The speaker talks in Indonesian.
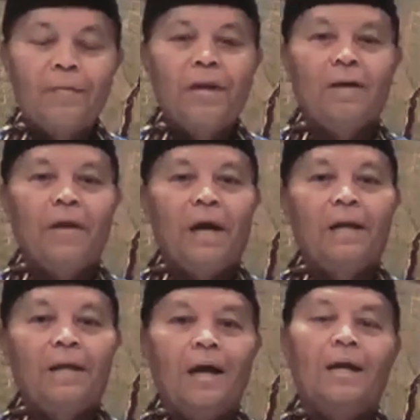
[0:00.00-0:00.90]

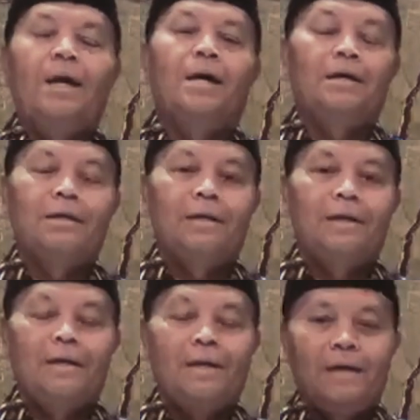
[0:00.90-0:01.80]
menyampaikan tahniah
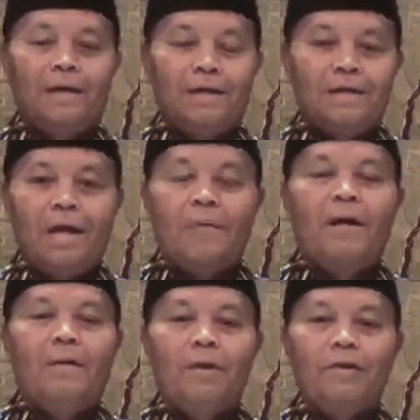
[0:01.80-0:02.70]

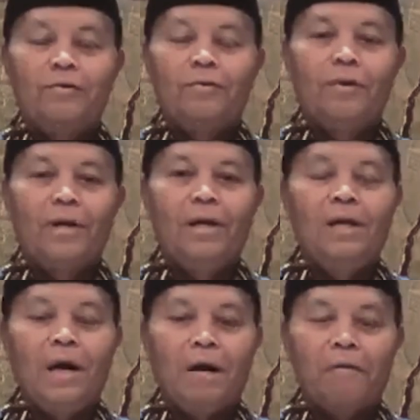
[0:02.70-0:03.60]
Selamat mensyukuri
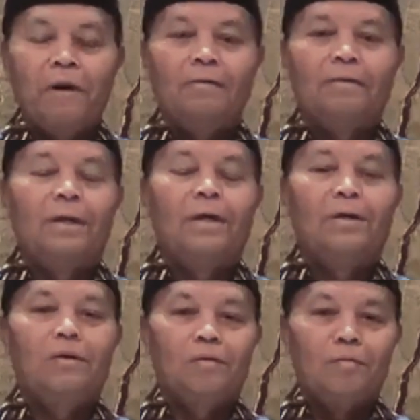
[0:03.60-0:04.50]
karunia
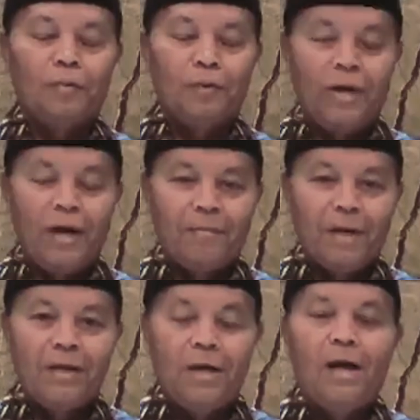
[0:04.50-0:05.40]
Allah, umur yang
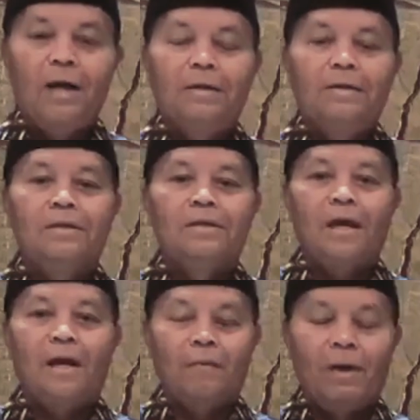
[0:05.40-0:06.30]
panjang,
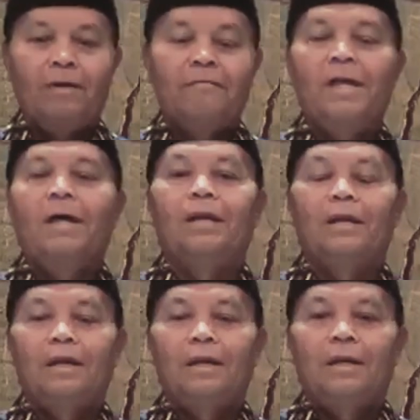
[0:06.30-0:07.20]
sehat walafiat.
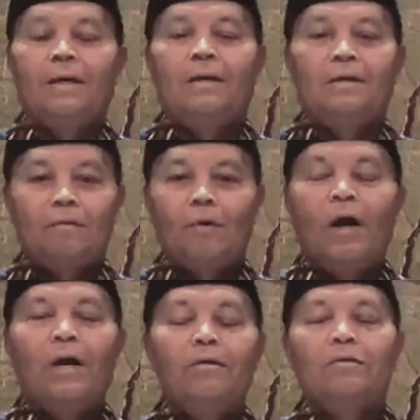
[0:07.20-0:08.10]

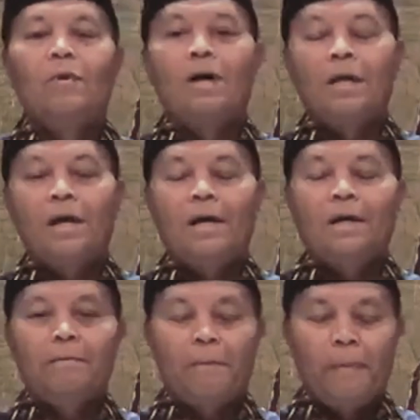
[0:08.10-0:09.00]
Semoga itu semuanya